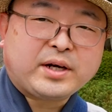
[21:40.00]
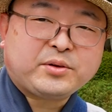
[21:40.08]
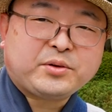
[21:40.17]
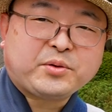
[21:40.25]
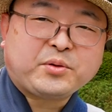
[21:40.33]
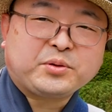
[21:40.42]
回
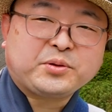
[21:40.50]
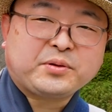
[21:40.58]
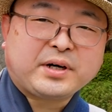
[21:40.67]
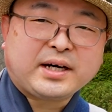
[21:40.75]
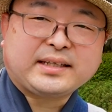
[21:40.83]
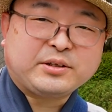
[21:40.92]
の旅行動
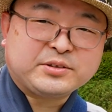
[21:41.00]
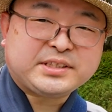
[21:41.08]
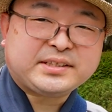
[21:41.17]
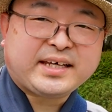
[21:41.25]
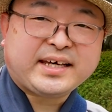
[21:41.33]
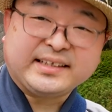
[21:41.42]
画楽
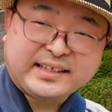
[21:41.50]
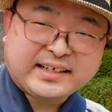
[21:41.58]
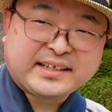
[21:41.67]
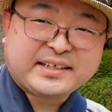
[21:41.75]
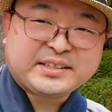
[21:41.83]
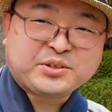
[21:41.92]
しんでいた
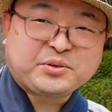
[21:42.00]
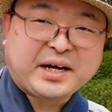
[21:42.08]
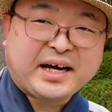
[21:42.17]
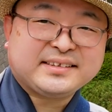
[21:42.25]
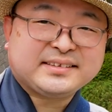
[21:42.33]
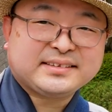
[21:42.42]
だけたでしょう
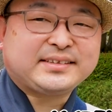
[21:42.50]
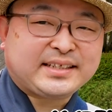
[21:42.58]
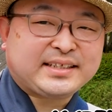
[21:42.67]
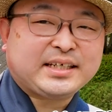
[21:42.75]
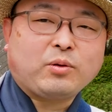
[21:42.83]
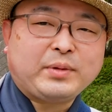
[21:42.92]
かぜ
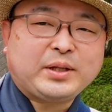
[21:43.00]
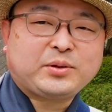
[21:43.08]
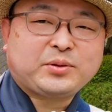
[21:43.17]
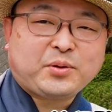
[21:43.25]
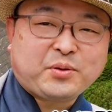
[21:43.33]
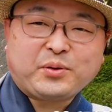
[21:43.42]
ひ
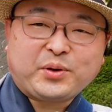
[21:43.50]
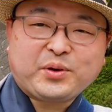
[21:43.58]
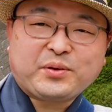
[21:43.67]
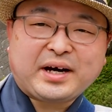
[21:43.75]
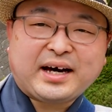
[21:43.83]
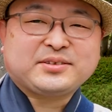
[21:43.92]
コメントと高
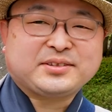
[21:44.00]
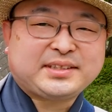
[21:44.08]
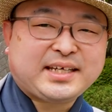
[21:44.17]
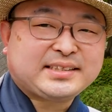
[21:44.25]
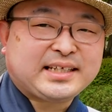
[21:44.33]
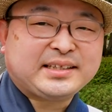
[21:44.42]
評価、そし
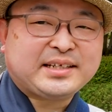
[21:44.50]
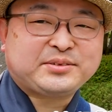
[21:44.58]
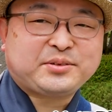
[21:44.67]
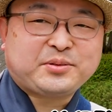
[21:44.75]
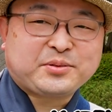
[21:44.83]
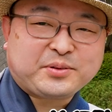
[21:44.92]
てチャンネル
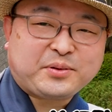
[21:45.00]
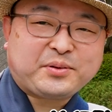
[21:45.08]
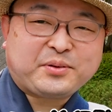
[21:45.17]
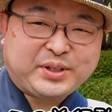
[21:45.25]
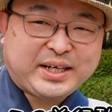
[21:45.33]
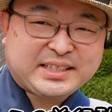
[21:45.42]
登録
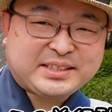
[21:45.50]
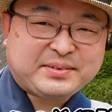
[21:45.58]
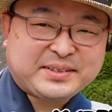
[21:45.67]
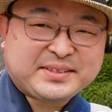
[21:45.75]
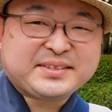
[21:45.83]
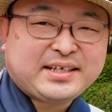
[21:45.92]
をお願いし
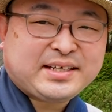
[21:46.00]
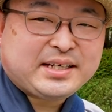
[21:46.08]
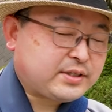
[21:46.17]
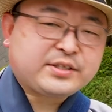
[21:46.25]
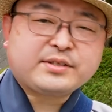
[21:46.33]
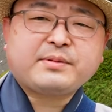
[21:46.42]
ます。
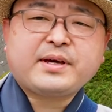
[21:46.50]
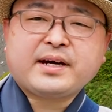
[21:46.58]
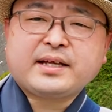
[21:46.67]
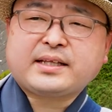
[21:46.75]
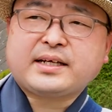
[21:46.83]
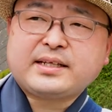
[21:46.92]
説明
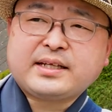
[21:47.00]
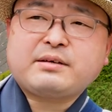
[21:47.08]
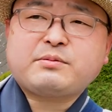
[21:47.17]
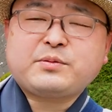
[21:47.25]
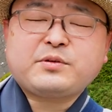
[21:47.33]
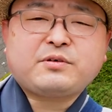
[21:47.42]
が足りな
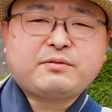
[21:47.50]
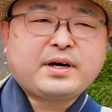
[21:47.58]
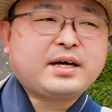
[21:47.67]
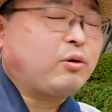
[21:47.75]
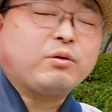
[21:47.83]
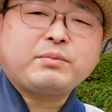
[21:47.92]
い部分
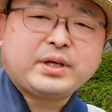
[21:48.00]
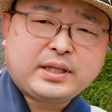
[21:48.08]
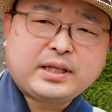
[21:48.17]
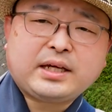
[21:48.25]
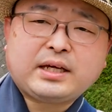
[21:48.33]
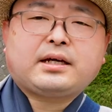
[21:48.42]
は、穏
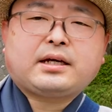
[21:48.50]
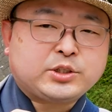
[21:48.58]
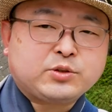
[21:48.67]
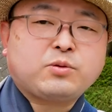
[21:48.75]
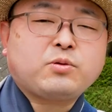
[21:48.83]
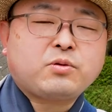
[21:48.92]
便に
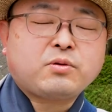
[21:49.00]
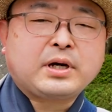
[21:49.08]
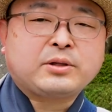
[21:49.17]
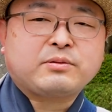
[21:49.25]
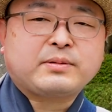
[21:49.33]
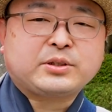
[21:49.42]
情報交
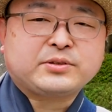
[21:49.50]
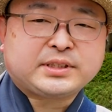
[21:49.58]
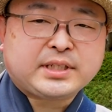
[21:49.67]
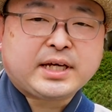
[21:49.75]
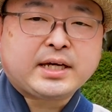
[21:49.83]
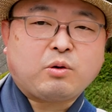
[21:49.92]
換の場と
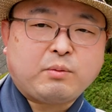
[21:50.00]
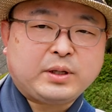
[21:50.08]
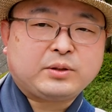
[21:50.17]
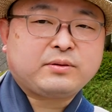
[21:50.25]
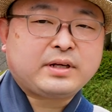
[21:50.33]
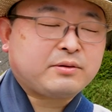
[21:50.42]
して
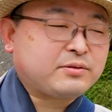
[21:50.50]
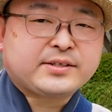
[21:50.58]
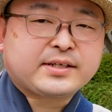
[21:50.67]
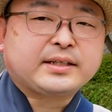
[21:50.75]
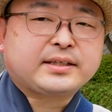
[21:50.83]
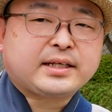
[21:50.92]
コメント欄を
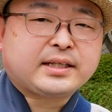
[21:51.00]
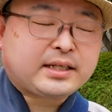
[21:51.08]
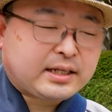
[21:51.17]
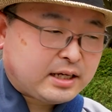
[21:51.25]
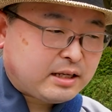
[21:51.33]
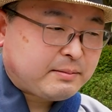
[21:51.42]
使っていた
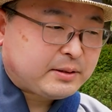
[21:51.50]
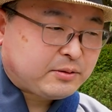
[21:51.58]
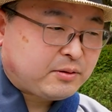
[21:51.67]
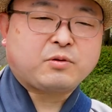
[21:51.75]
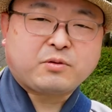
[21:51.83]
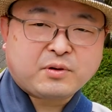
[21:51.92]
だければ
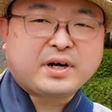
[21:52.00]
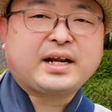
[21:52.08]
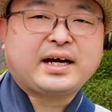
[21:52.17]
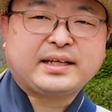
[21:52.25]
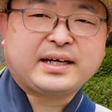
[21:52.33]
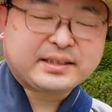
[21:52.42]
と心か
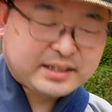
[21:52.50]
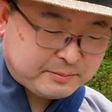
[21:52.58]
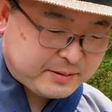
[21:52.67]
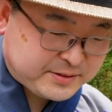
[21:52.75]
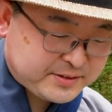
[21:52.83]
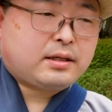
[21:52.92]
ら願って
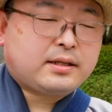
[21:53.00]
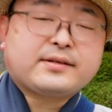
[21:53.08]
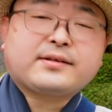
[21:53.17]
います。